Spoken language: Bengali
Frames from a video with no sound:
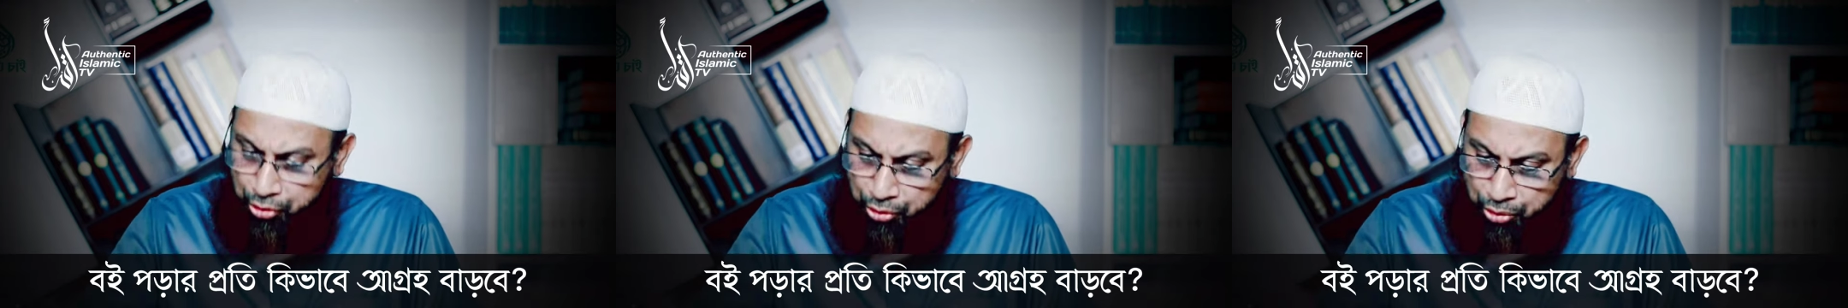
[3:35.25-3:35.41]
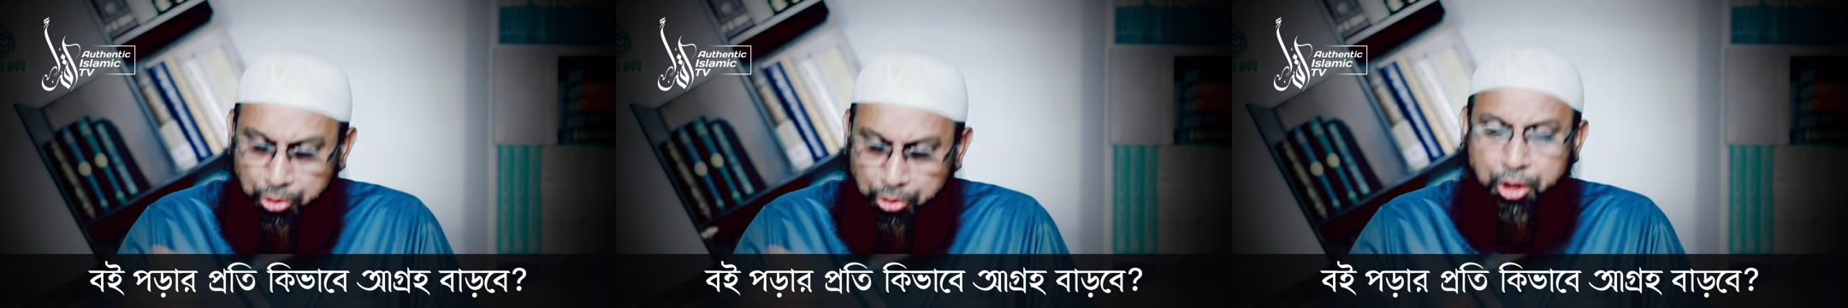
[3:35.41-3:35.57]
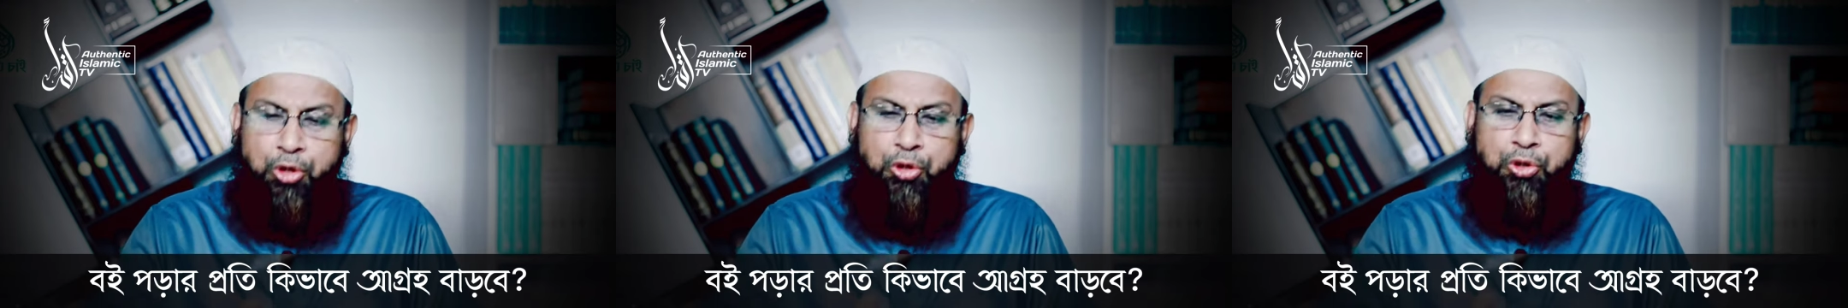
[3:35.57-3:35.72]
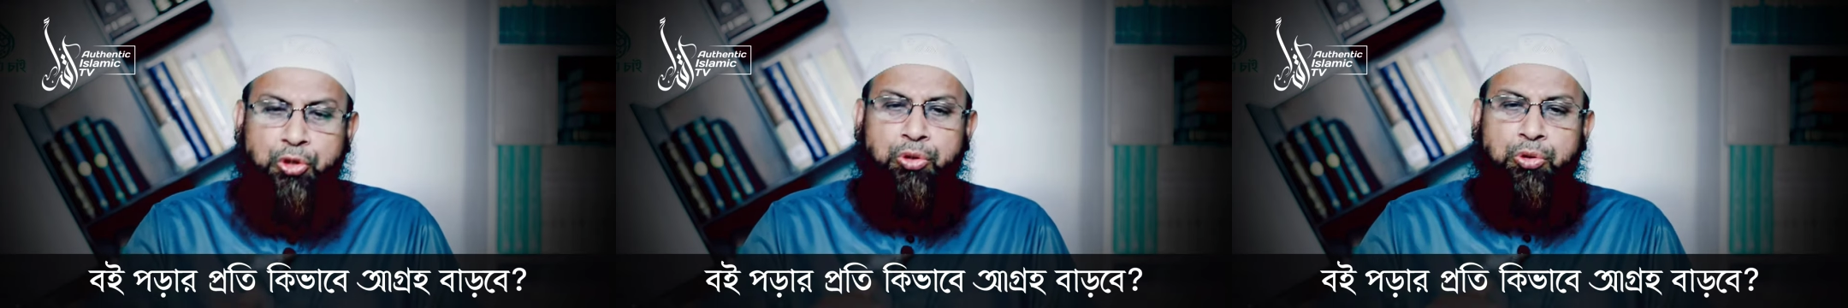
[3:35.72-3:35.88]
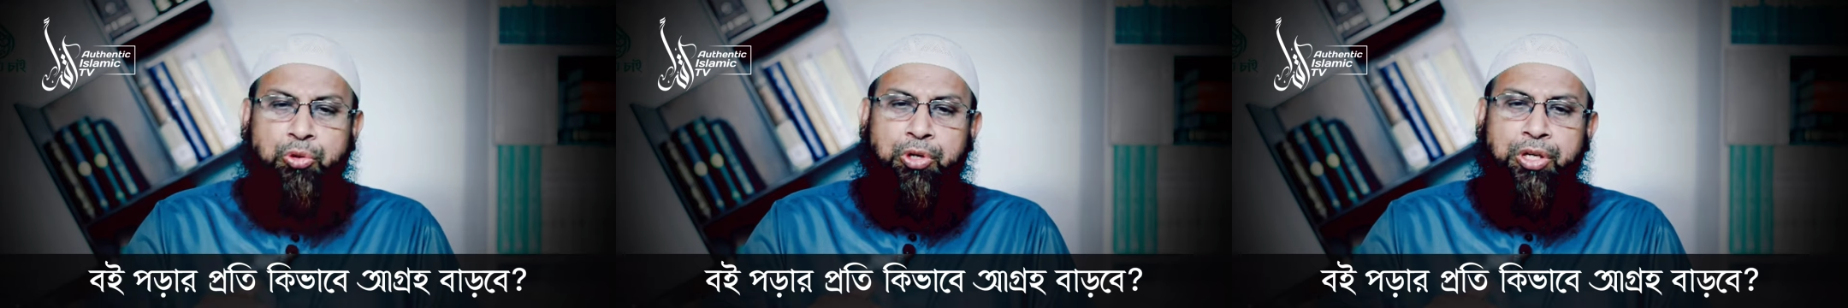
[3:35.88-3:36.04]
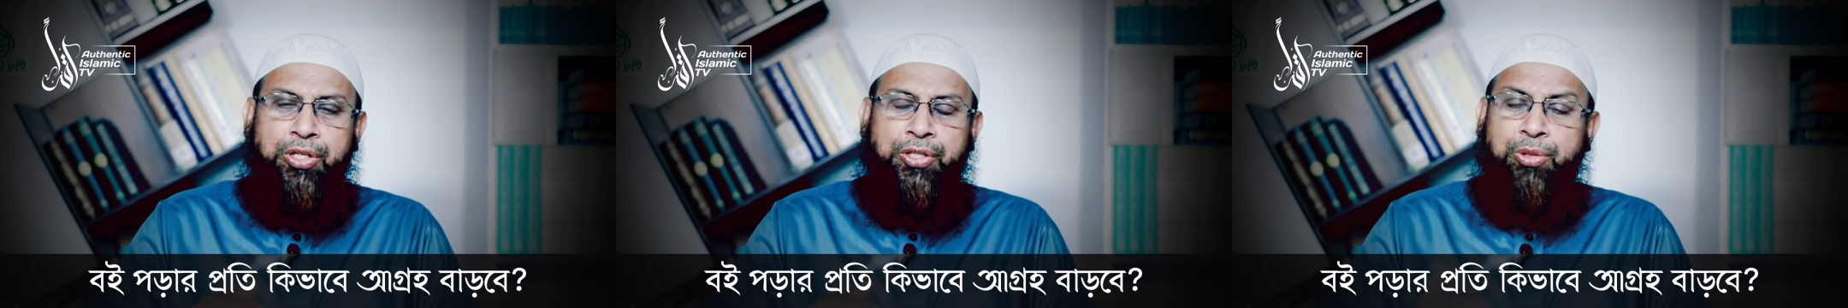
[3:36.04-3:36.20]
শুনে অর্জন
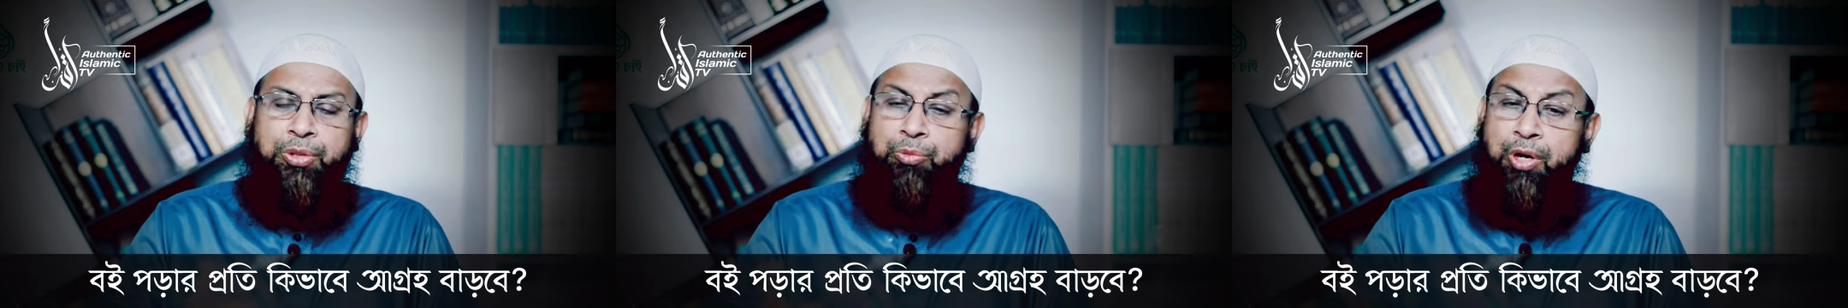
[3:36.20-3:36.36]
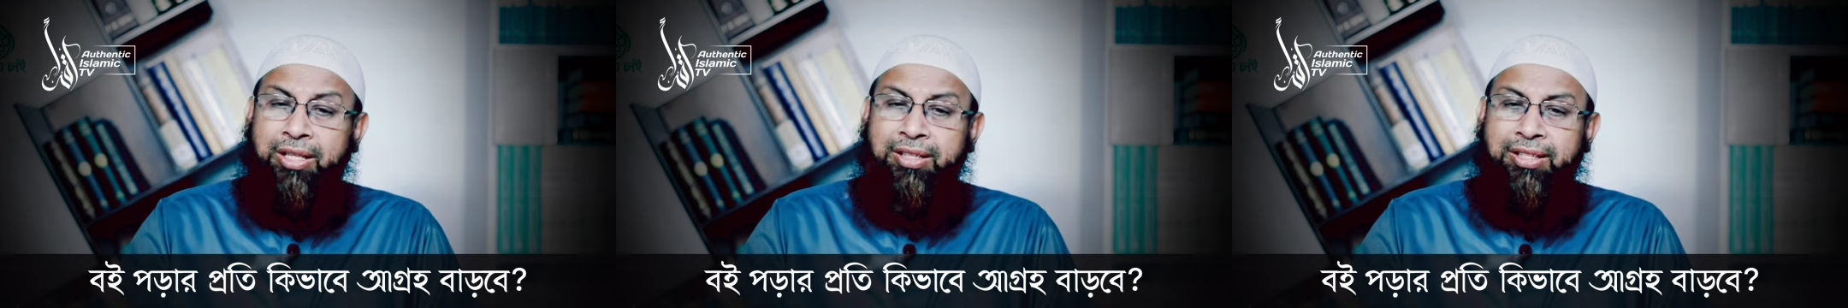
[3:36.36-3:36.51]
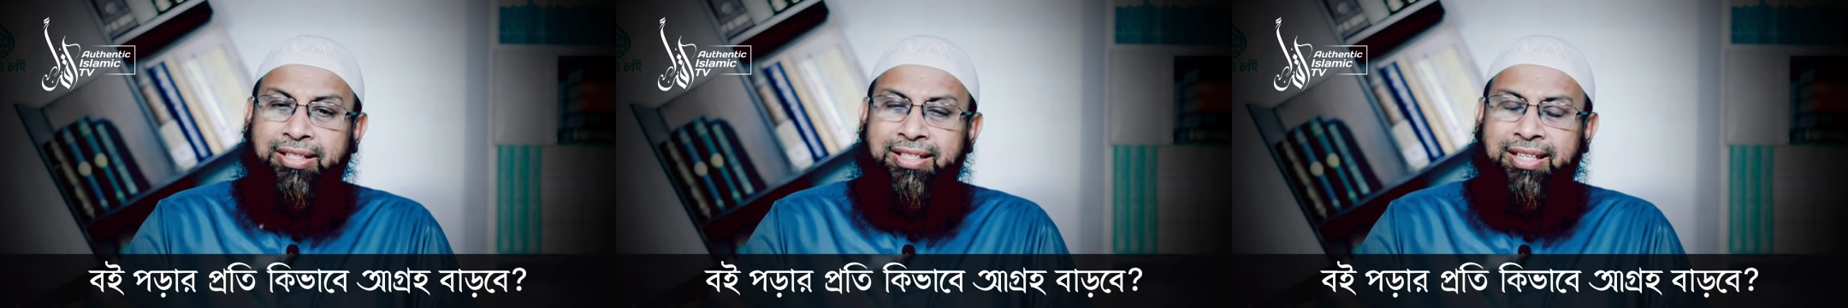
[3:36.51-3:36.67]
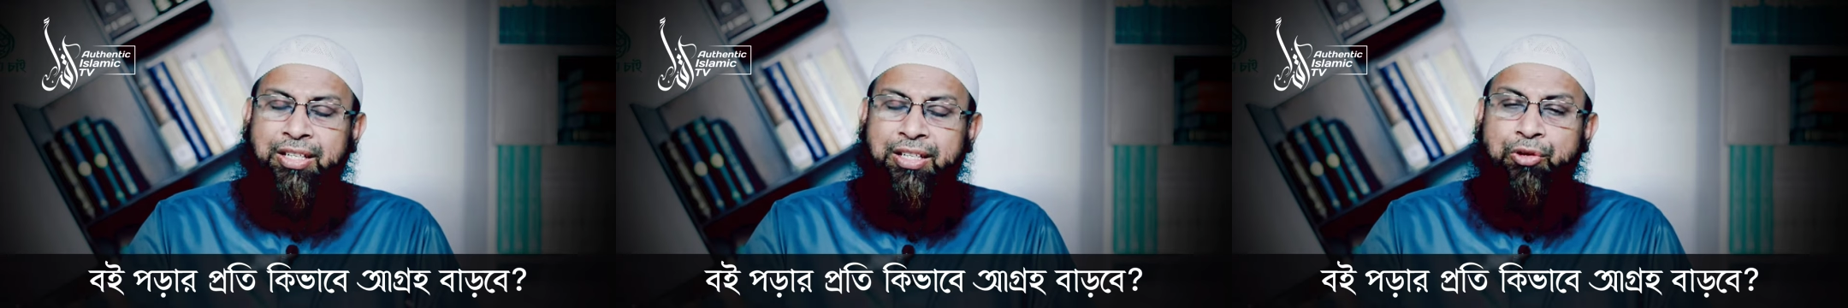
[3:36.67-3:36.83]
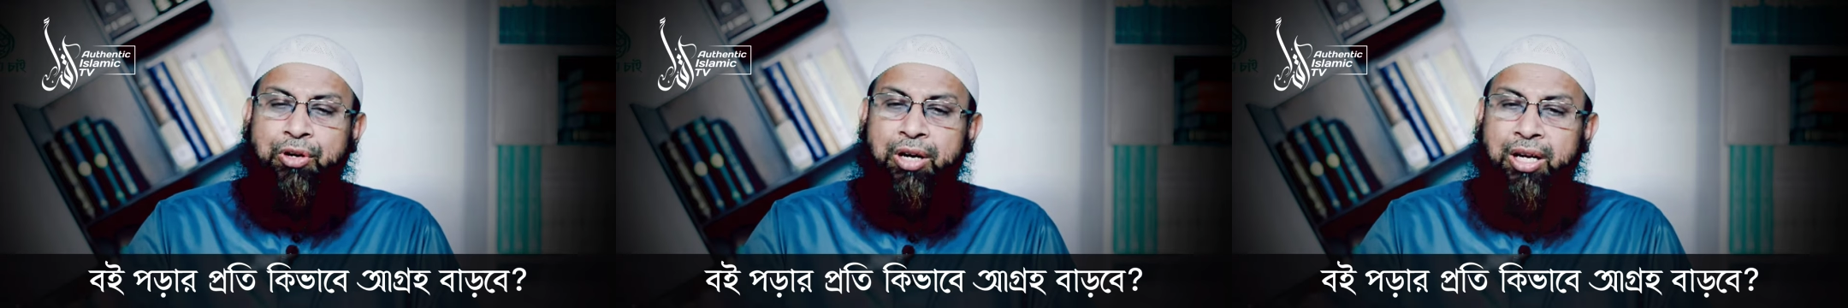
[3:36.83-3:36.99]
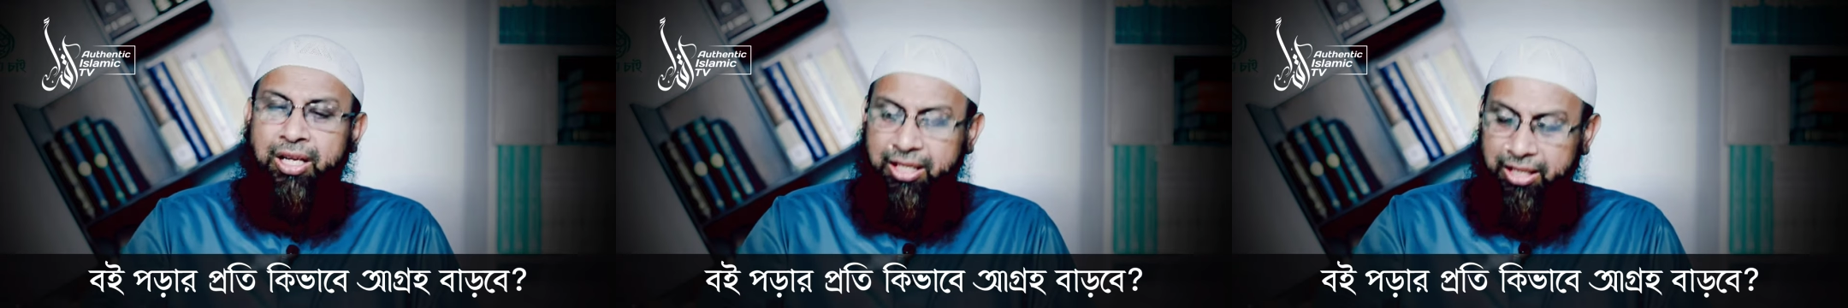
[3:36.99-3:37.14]
করেছেন মুহাদ্দেসিনরা